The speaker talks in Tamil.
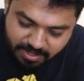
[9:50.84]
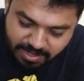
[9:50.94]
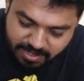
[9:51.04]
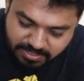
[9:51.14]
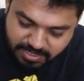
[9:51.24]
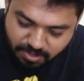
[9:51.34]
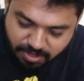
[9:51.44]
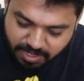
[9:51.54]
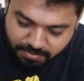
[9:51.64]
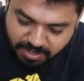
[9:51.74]
கடைசியாக ஒரு
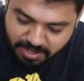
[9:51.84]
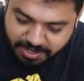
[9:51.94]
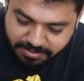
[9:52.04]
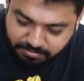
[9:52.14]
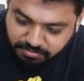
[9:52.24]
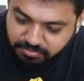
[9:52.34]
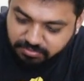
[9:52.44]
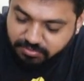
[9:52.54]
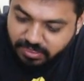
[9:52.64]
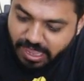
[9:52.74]
வாய் பிரியாணி
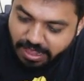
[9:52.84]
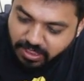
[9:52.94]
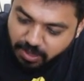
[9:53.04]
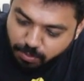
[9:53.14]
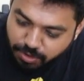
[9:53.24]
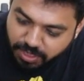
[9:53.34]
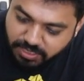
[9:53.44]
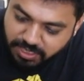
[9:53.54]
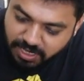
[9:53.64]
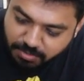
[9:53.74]
இந்த புதினா
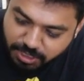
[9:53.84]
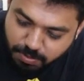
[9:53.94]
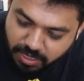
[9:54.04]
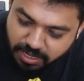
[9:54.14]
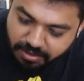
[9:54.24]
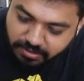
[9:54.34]
சட்னியை மிக்ஸ் பண்ணி